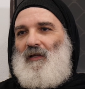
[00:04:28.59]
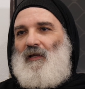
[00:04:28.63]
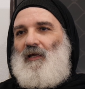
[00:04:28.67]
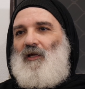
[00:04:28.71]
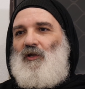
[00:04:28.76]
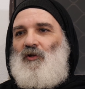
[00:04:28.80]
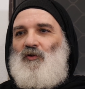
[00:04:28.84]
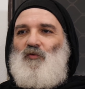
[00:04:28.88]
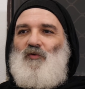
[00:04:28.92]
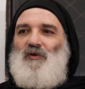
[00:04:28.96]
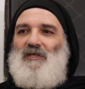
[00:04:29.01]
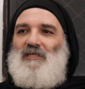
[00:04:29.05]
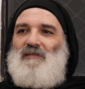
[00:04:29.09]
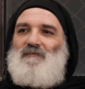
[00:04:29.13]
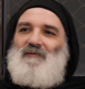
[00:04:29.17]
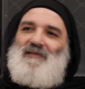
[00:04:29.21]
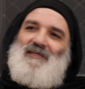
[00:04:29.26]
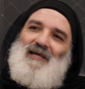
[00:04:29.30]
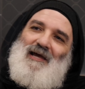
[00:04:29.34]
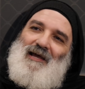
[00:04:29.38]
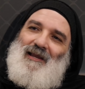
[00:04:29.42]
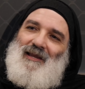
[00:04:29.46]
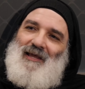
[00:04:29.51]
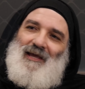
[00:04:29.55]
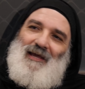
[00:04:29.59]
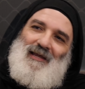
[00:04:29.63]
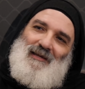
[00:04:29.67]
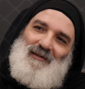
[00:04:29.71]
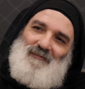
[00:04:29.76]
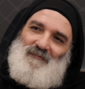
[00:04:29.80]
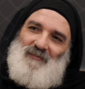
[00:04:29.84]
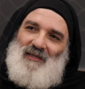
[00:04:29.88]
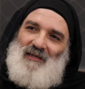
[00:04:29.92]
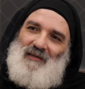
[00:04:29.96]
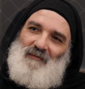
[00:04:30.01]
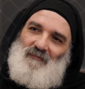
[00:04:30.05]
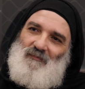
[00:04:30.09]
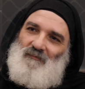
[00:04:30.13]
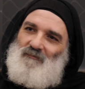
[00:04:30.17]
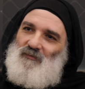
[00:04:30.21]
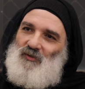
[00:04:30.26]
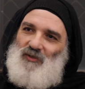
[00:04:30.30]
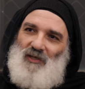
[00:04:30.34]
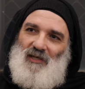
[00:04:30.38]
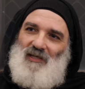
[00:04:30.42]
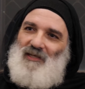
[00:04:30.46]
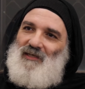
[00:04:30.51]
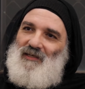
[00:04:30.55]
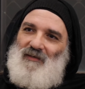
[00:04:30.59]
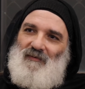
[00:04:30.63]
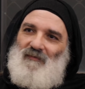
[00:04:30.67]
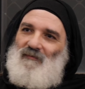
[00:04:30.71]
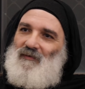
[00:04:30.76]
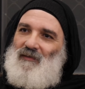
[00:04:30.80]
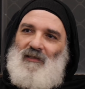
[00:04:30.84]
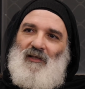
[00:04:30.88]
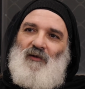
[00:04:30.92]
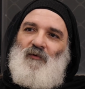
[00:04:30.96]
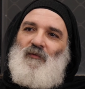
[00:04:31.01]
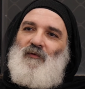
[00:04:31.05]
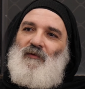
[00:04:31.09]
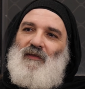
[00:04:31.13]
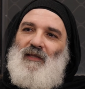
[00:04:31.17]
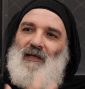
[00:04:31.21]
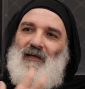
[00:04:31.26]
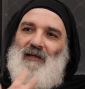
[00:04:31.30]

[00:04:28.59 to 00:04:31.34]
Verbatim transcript: النويز بتاع العالم ده مش هي لو يعني.